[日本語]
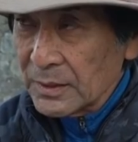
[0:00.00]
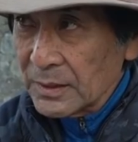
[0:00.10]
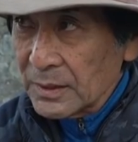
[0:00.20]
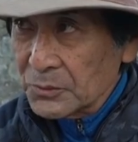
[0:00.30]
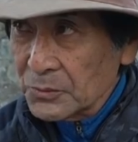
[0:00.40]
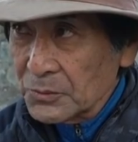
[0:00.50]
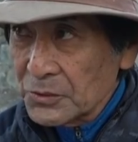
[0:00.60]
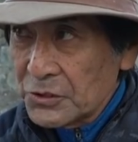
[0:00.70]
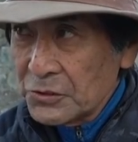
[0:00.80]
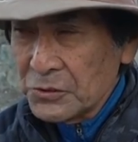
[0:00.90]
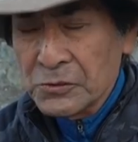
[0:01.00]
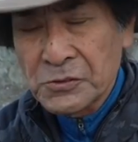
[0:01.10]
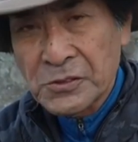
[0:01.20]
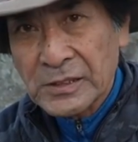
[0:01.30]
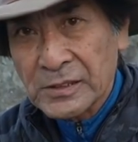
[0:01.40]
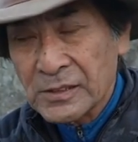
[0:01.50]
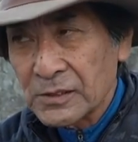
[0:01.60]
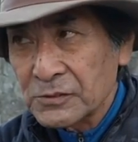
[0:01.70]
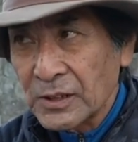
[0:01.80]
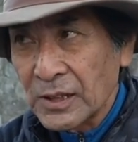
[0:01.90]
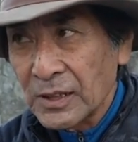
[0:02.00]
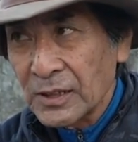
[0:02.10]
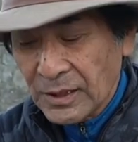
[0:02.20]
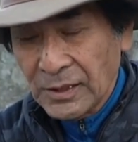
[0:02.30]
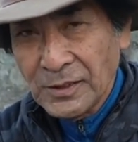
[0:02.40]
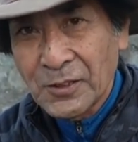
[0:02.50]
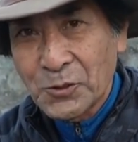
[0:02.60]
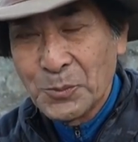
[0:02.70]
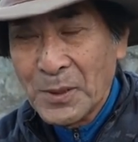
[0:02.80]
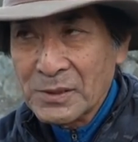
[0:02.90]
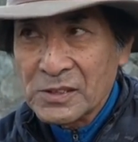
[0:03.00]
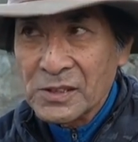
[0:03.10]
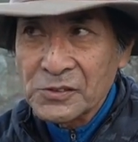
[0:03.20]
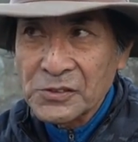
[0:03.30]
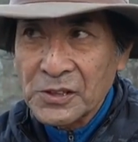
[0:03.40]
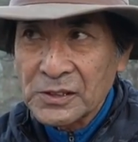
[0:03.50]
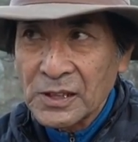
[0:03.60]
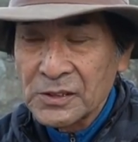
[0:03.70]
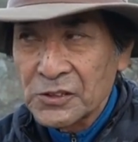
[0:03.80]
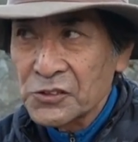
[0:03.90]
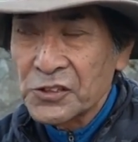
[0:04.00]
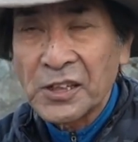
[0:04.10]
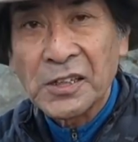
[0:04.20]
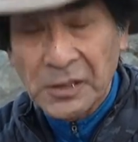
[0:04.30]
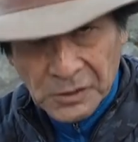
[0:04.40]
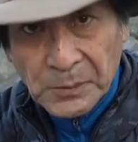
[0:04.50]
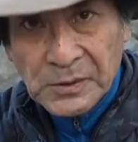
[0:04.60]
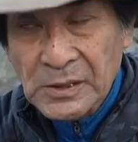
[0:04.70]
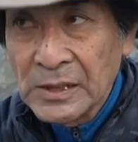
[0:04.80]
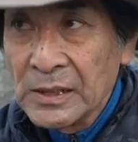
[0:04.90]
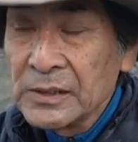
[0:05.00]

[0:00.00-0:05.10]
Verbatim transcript: あの1種類の釣り方じゃなくてかなりこうマルチな釣り方ができる設計になってます。